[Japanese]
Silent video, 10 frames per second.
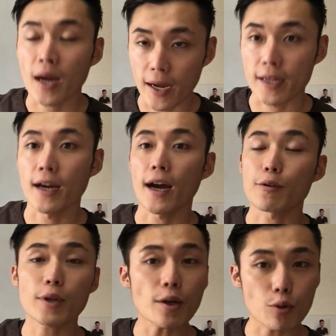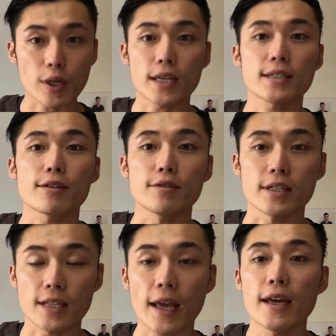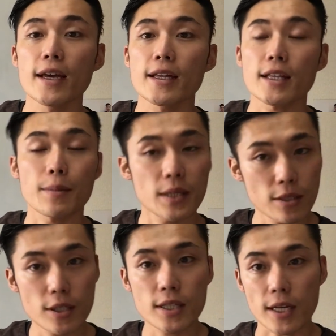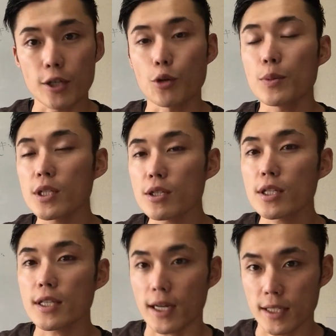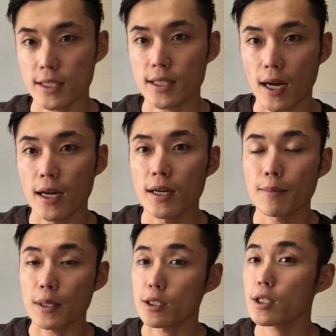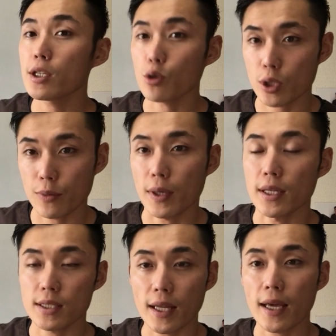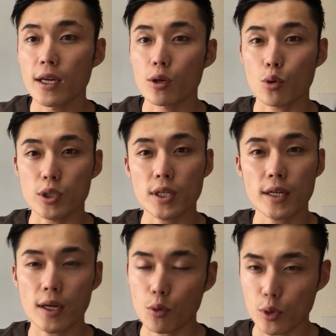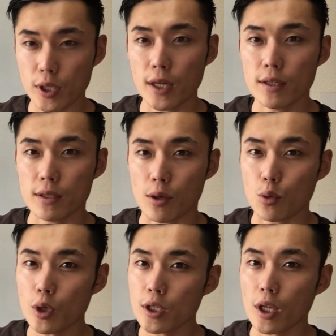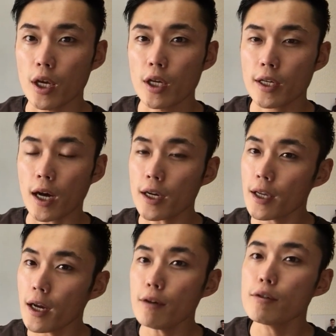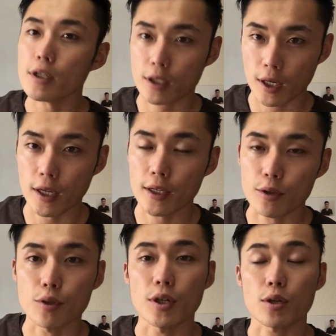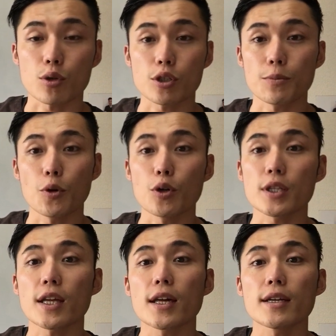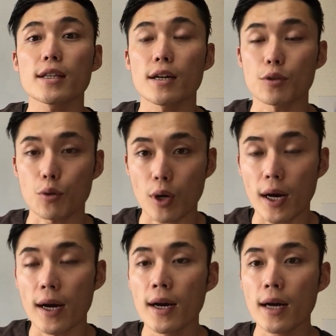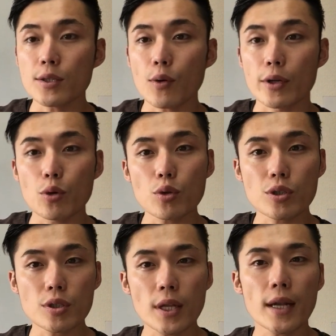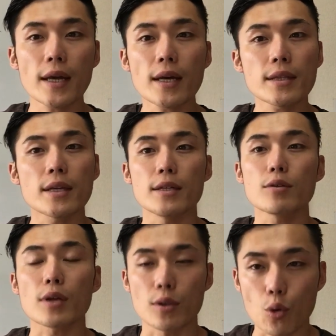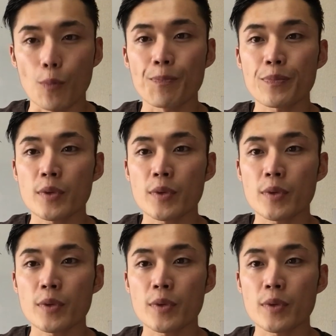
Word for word: はい、あの結構いらっしゃるんですね。食べ過ぎたり飲み過ぎたりした、まあ、次の日はですね腰が結構痛いんですけどこれって関係あるんですかねというようなご質問をいただいたりとかあとは腰痛で悩んでいるけど